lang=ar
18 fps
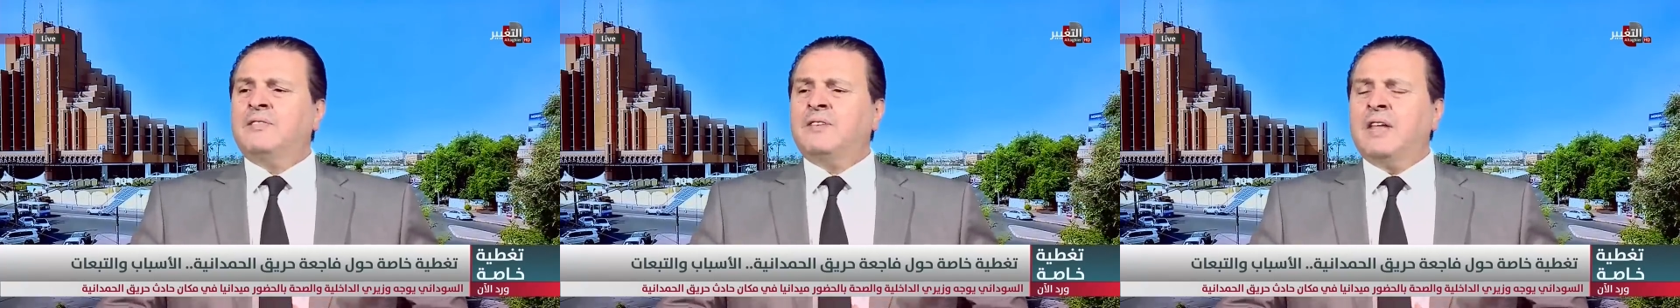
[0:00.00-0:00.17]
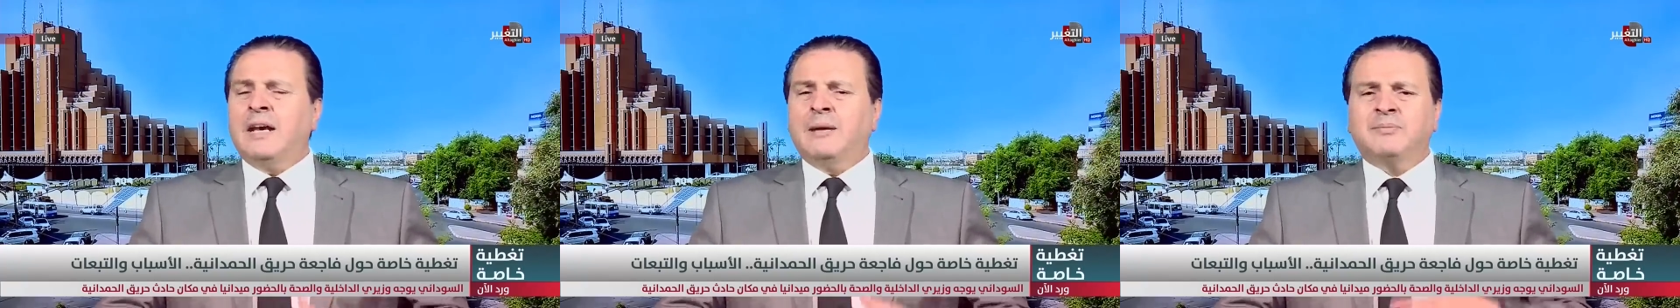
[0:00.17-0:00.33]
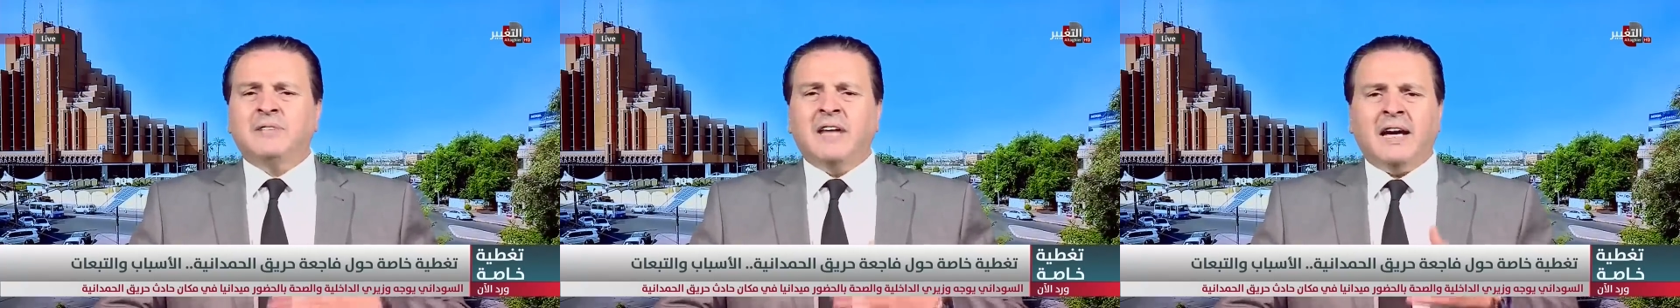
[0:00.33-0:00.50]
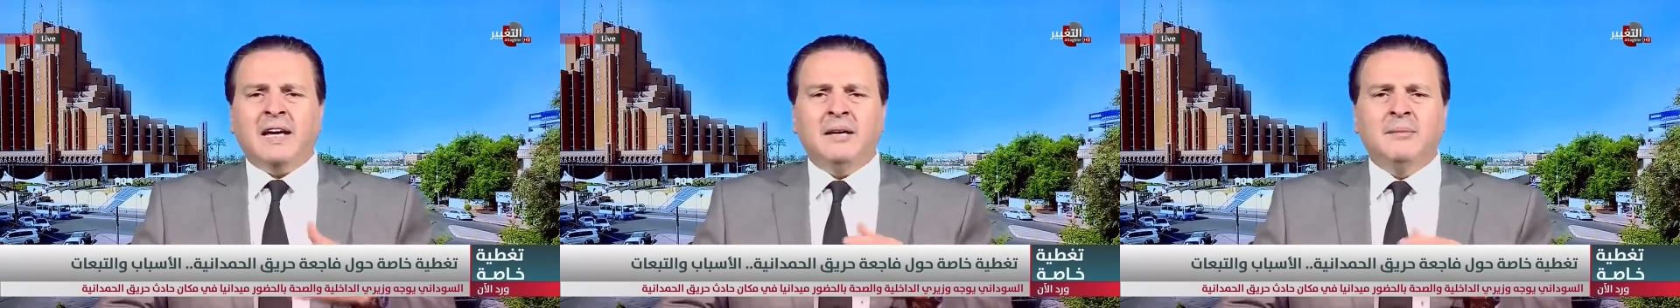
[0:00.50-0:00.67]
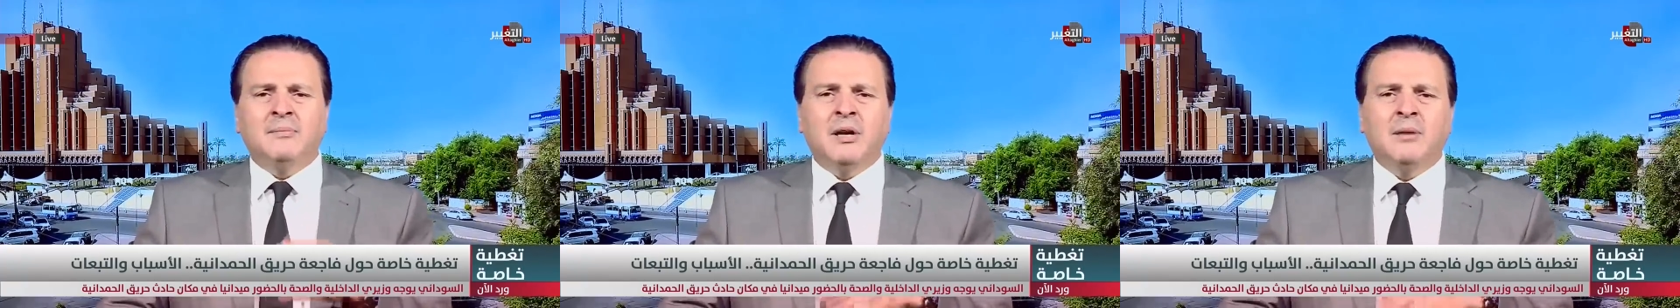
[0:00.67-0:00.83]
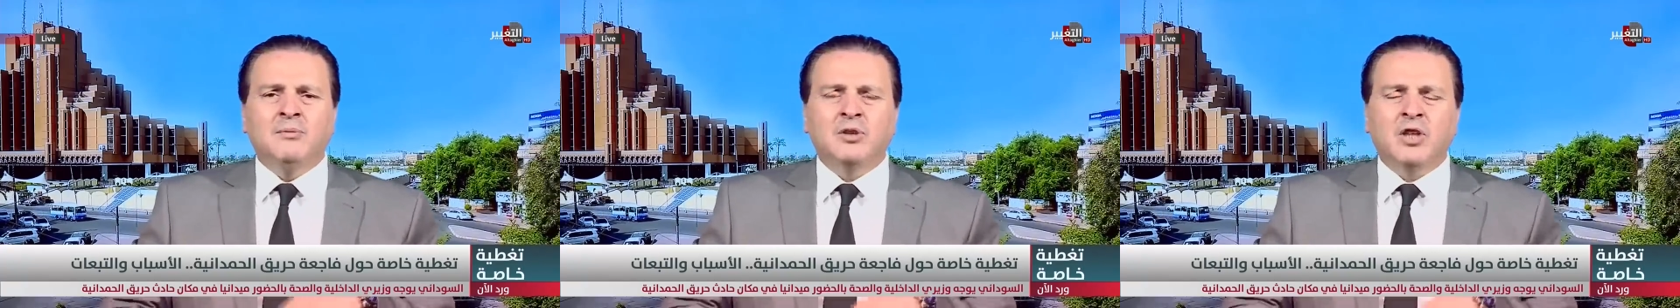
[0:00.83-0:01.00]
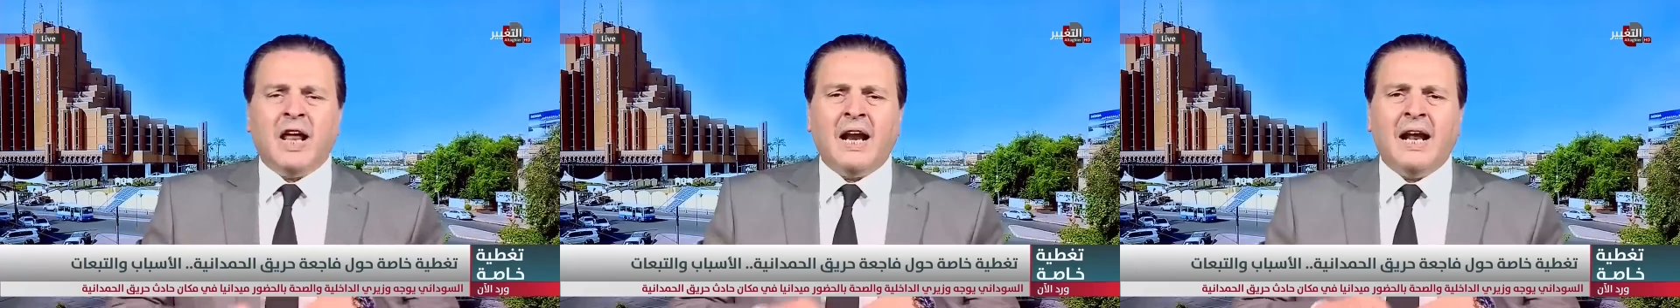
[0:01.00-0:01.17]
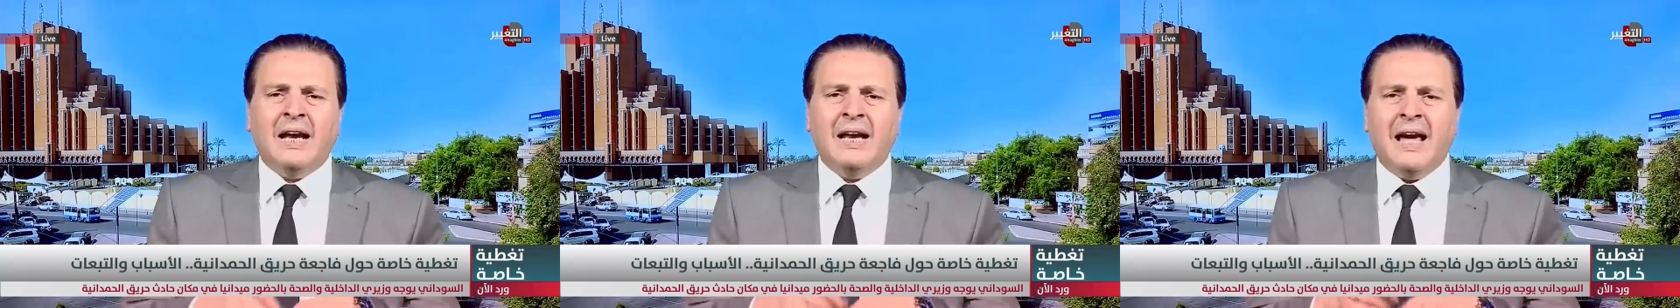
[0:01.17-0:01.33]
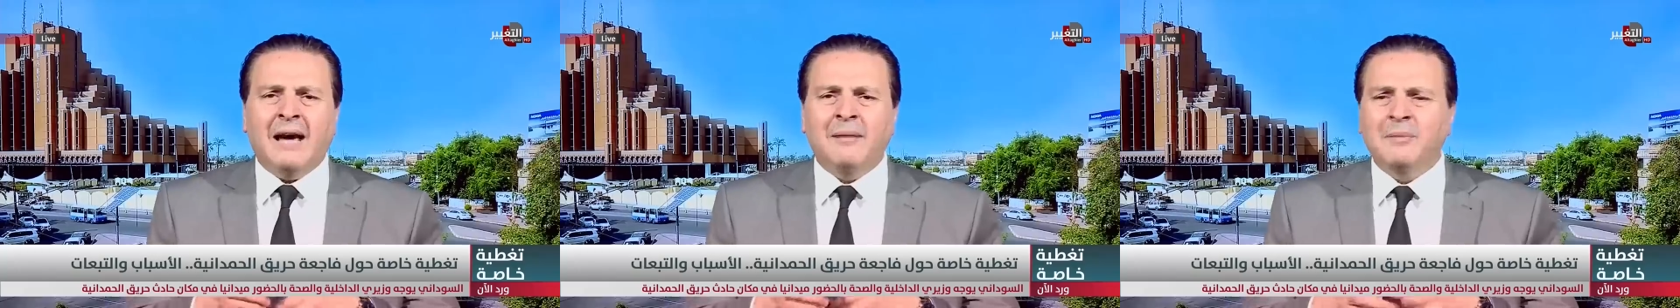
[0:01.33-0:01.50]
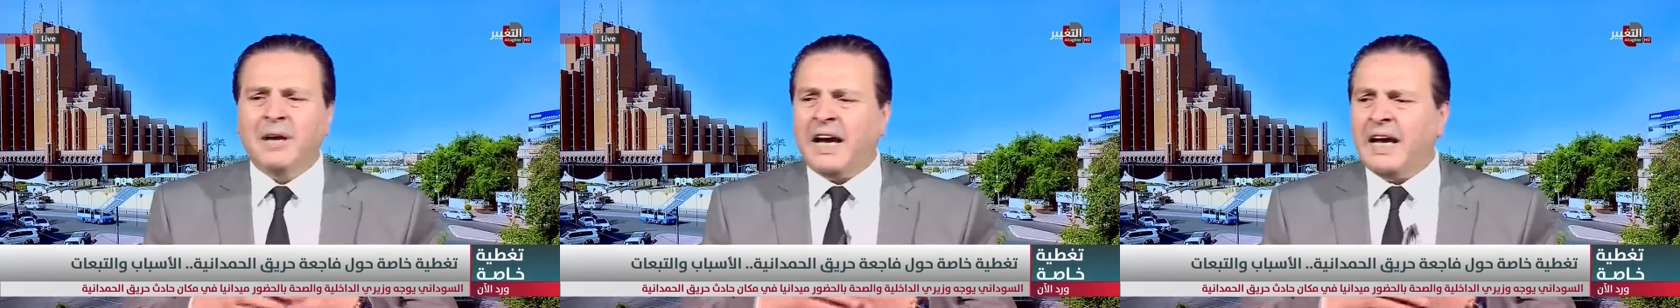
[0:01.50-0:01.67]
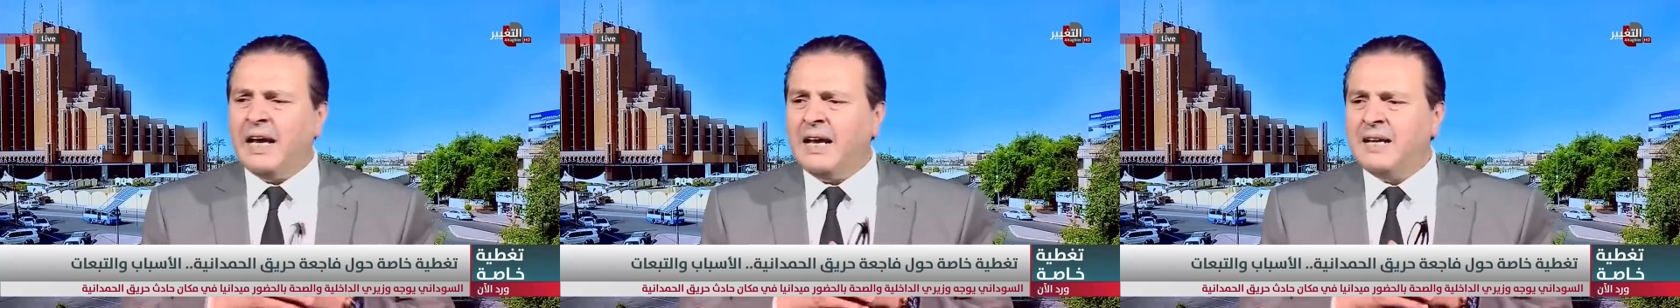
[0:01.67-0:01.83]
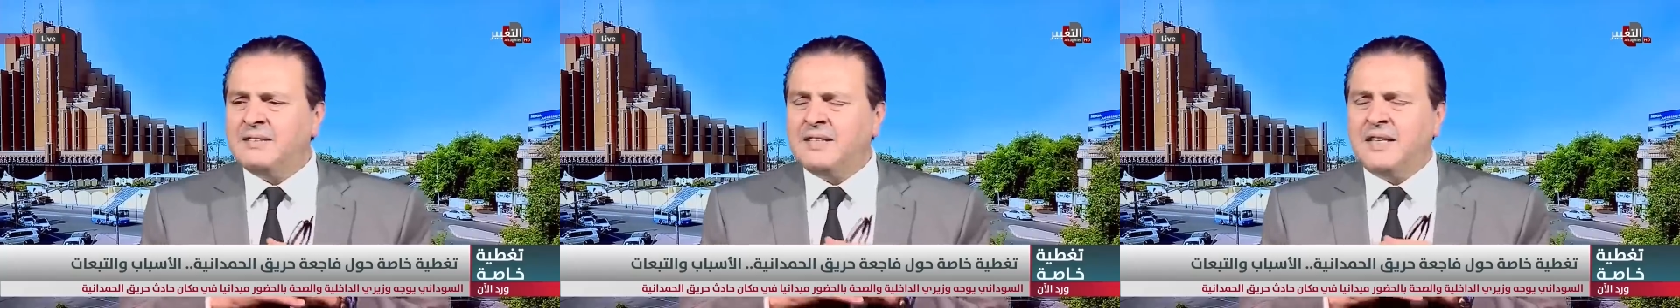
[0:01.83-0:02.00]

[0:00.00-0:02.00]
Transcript: طلب تقييم للمدراء العامين خلال